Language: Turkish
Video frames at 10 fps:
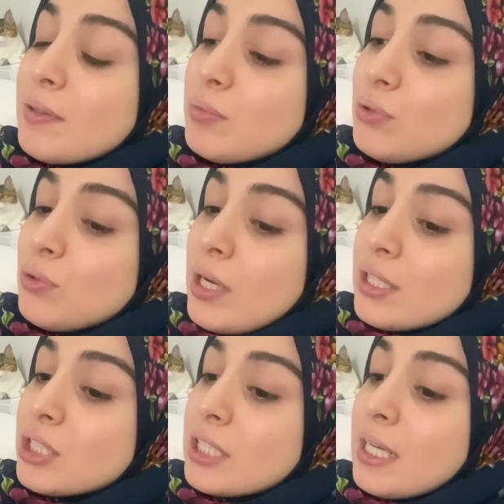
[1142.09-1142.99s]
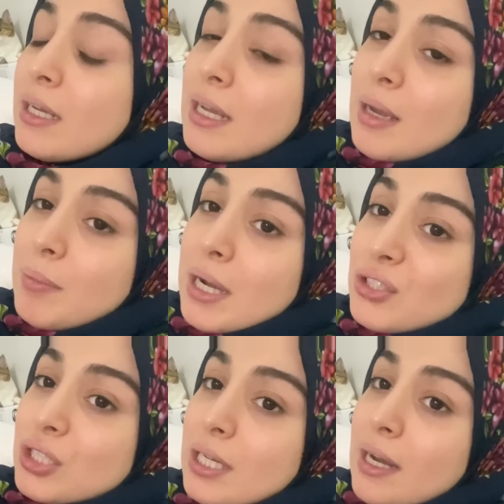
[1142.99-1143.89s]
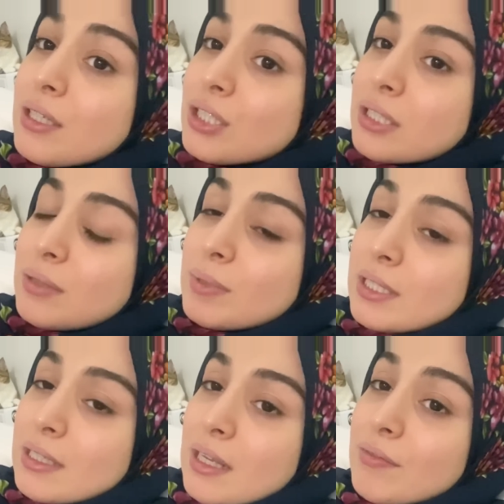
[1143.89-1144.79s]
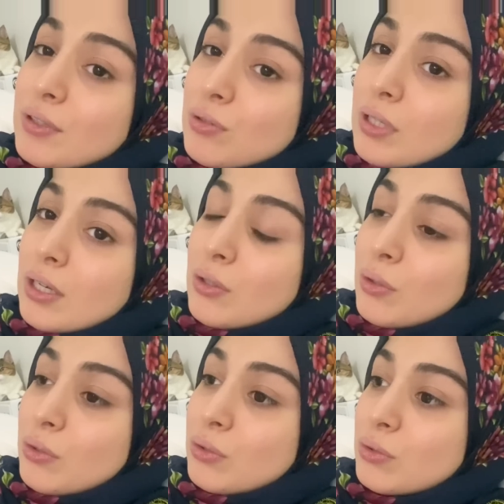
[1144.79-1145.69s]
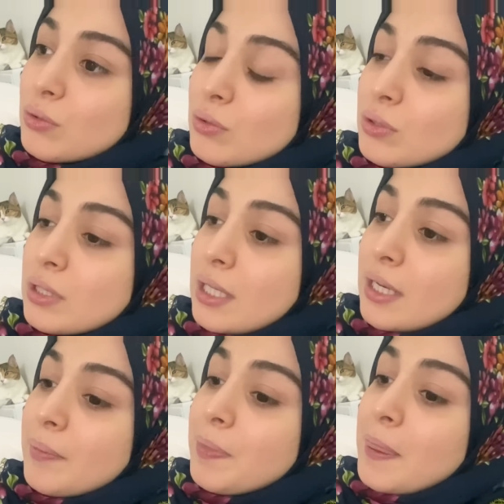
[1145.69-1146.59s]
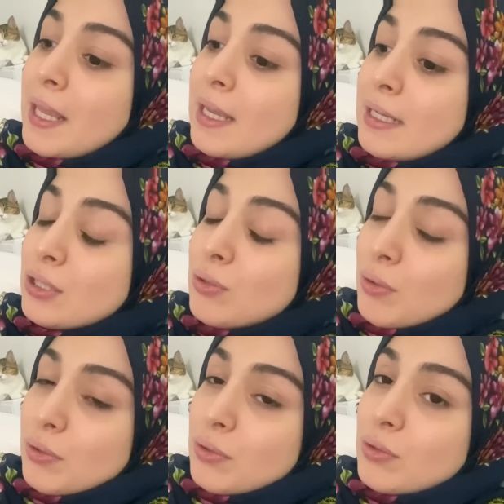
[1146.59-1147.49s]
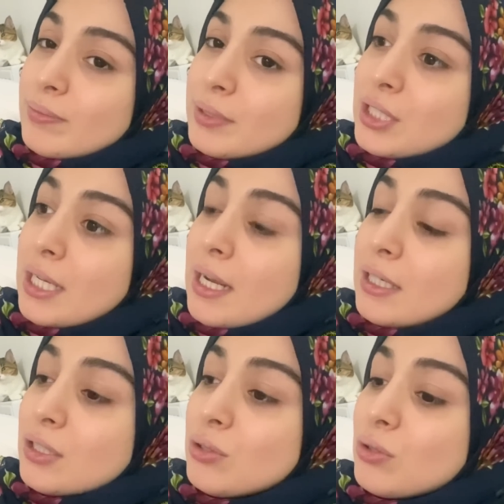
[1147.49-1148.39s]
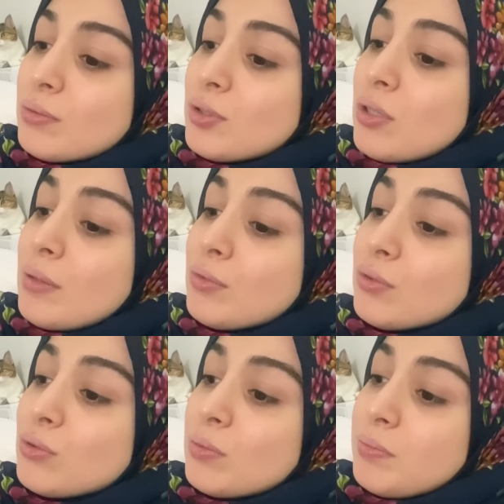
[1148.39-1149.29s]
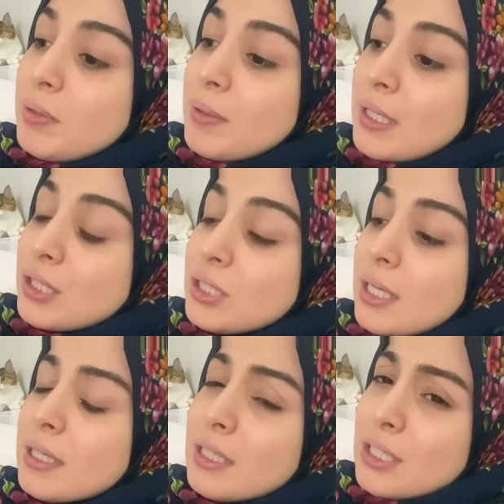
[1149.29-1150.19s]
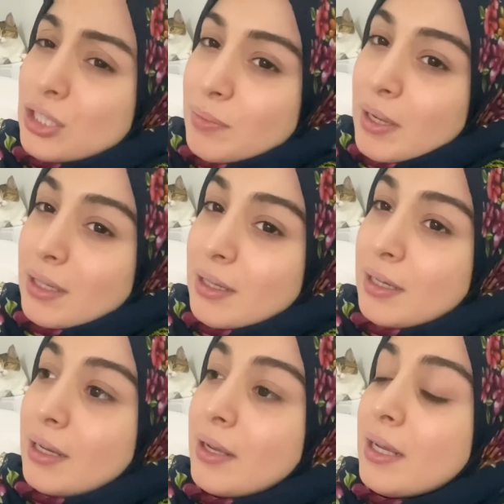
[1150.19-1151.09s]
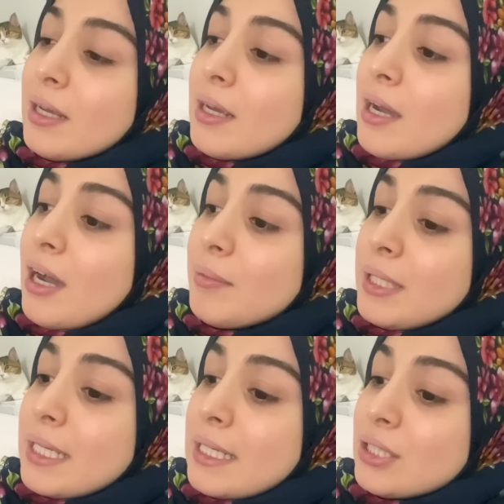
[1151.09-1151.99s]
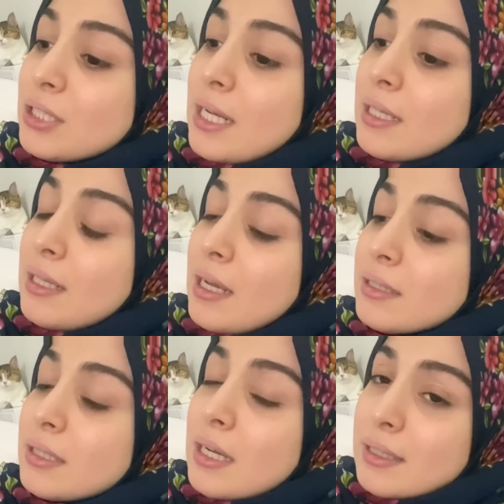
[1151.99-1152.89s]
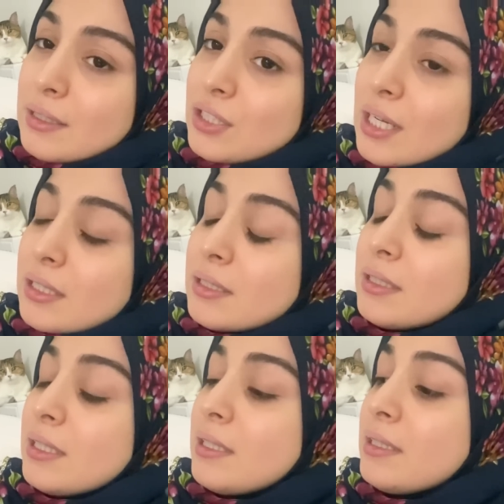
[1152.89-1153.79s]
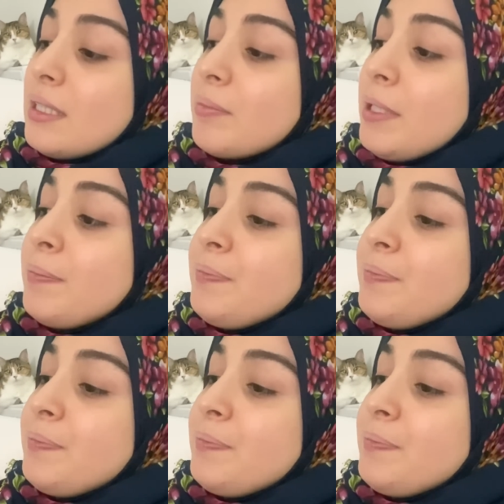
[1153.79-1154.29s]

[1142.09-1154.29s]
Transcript: Ve bu süreçte bazı şeyler yaşadığımı zaten videolarda görüyordunuz. Hani söylüyordum bir şeyler yaşıyorum şu an bunu tüp bebek yaşayan ya da yaşamayan hani hamilelik geçirenler anlayacaktır ne dediğimi.